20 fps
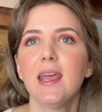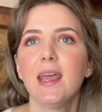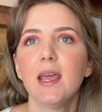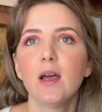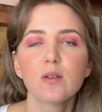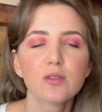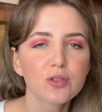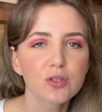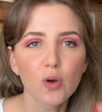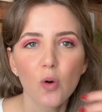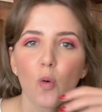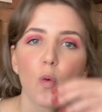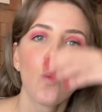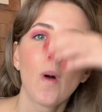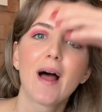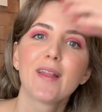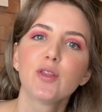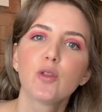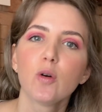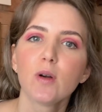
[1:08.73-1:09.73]
Eu sou
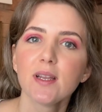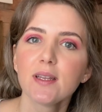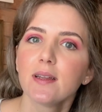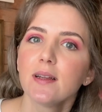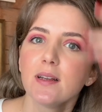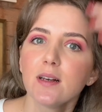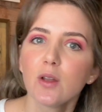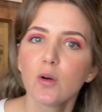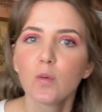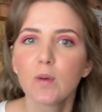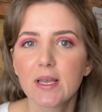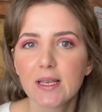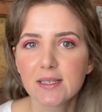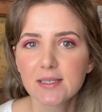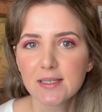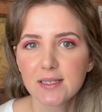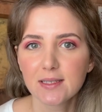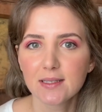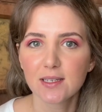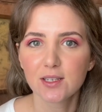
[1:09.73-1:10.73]
uma doida
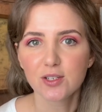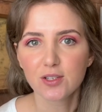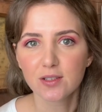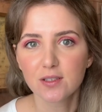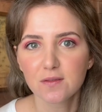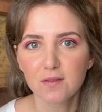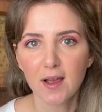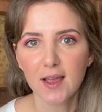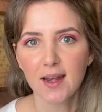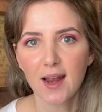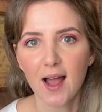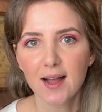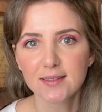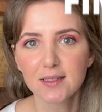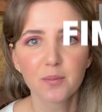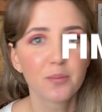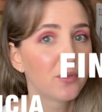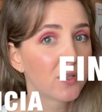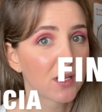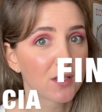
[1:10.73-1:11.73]
enlouquecida,
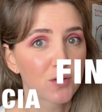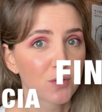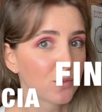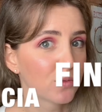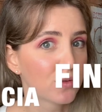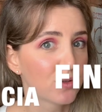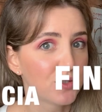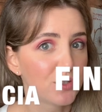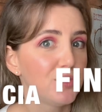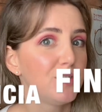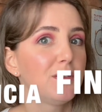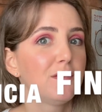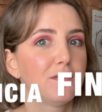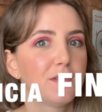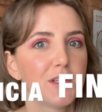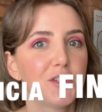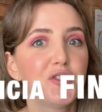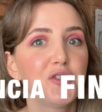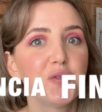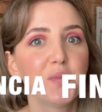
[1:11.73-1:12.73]
desvairada por assuntos de
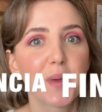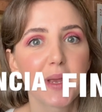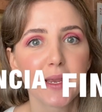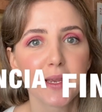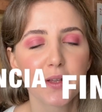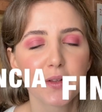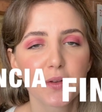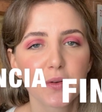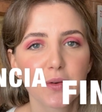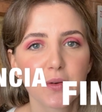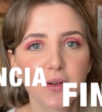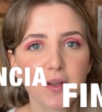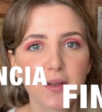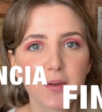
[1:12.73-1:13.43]
investimento